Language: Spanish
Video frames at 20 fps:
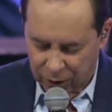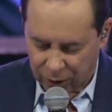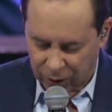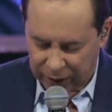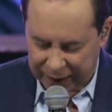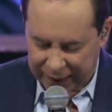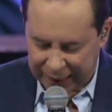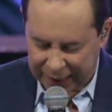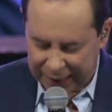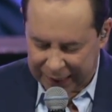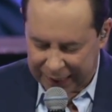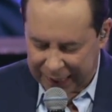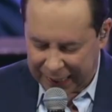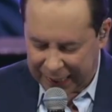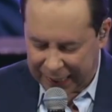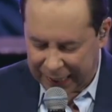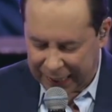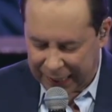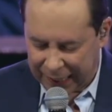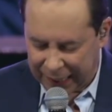con él
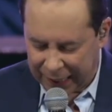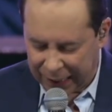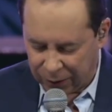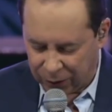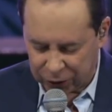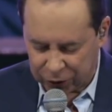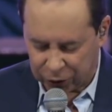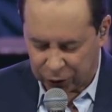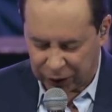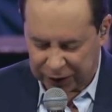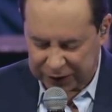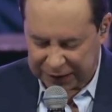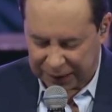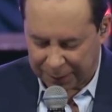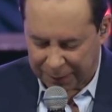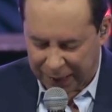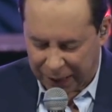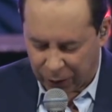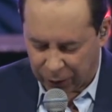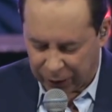a otro que
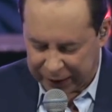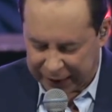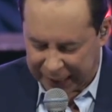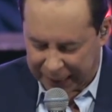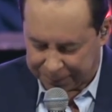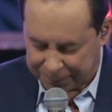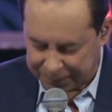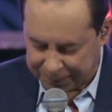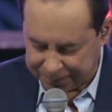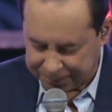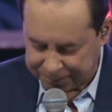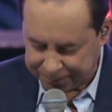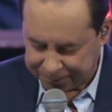se llama Oliap.